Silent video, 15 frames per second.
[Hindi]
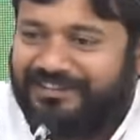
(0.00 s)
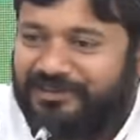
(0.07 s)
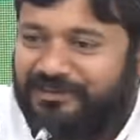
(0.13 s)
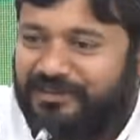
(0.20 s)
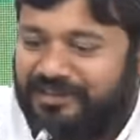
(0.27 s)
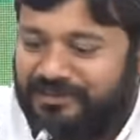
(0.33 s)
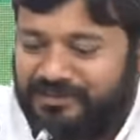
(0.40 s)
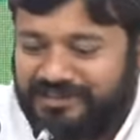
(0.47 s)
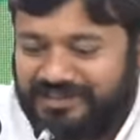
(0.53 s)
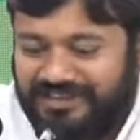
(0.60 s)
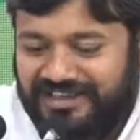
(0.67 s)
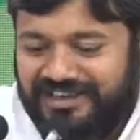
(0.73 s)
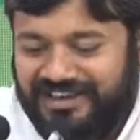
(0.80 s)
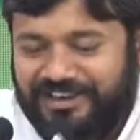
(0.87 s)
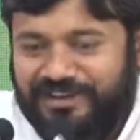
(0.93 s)
तो बड़ी
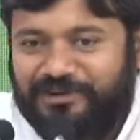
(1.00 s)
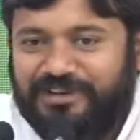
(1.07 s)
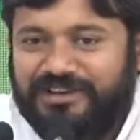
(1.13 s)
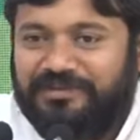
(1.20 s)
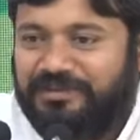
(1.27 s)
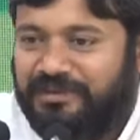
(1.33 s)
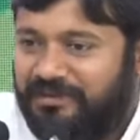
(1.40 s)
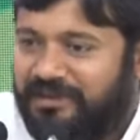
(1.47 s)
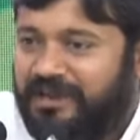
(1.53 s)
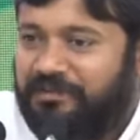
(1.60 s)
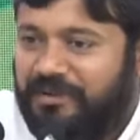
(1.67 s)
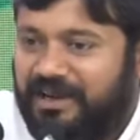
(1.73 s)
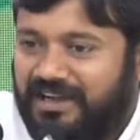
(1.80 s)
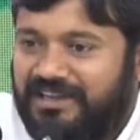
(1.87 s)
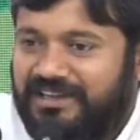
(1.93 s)
मुश्किल रही होगी फिर भी
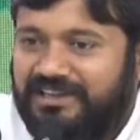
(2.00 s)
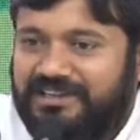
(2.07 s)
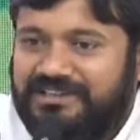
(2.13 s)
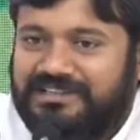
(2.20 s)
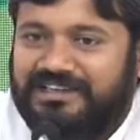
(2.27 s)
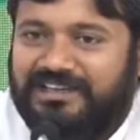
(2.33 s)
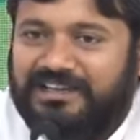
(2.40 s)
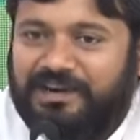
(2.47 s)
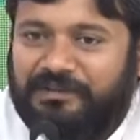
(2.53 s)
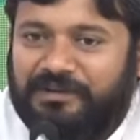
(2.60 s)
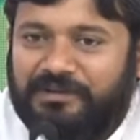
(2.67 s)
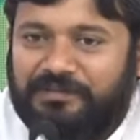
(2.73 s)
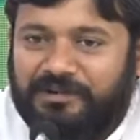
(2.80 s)
आप आए हैं इसके लिए आपका